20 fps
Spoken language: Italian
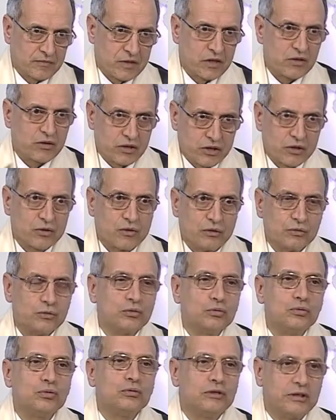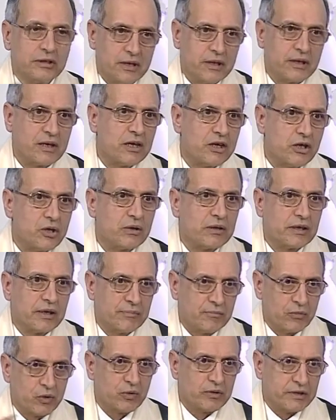Cioè, secondo tutte le religioni
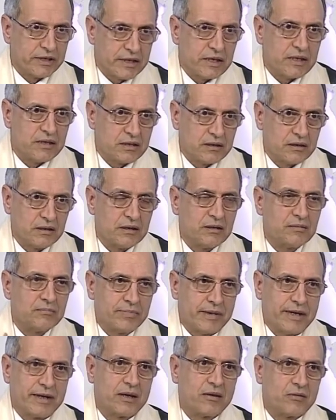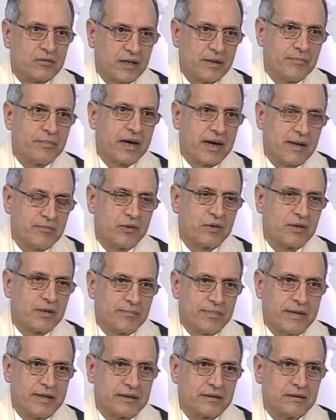monoteisti parlano di Abramo che
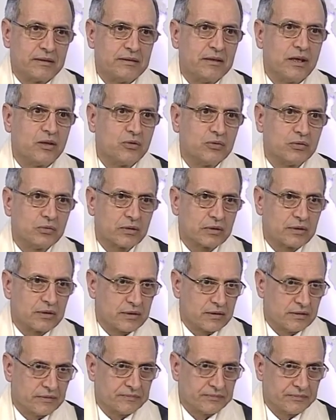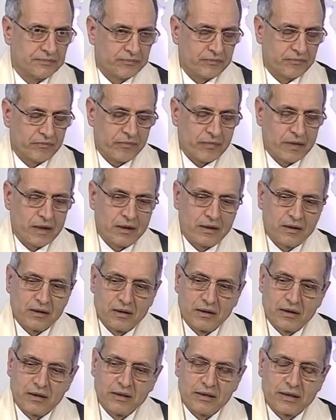parte da Ur
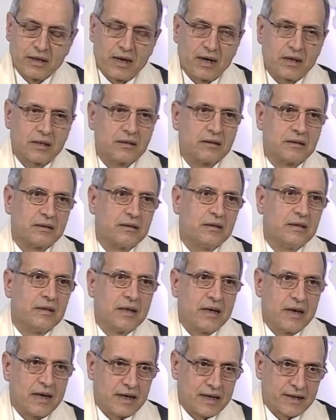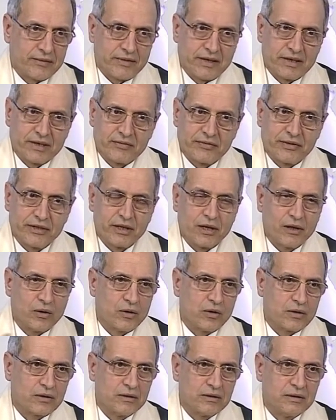eh, in Iraq, arrivare fino al
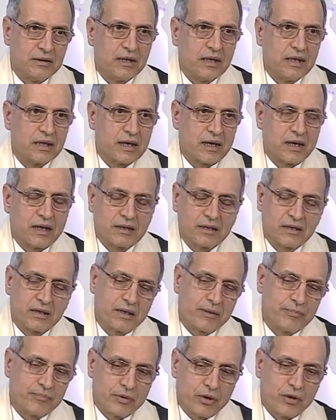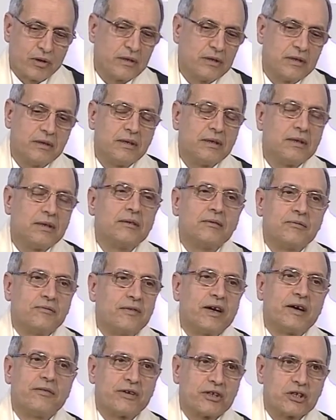nord dell'Iraq e poi
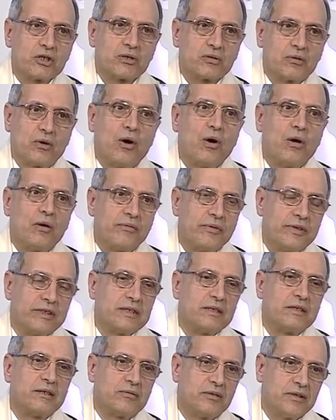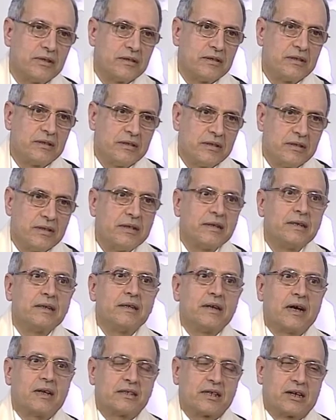va verso ovest, quindi
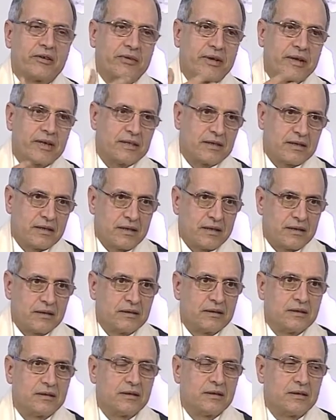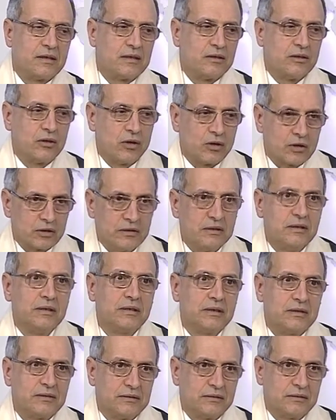attraversa eh, il nord
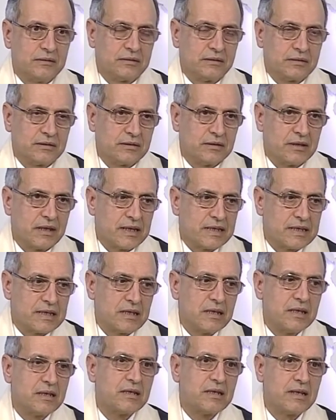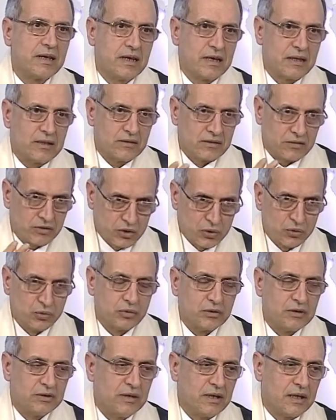eh, della Siria,
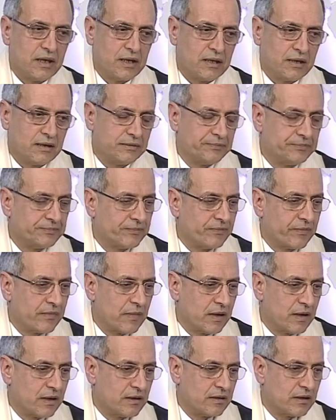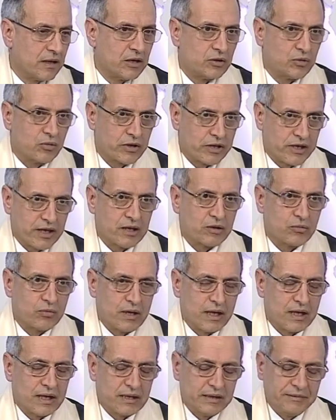sud della della Turchia
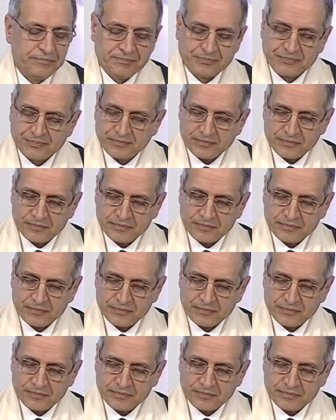attuale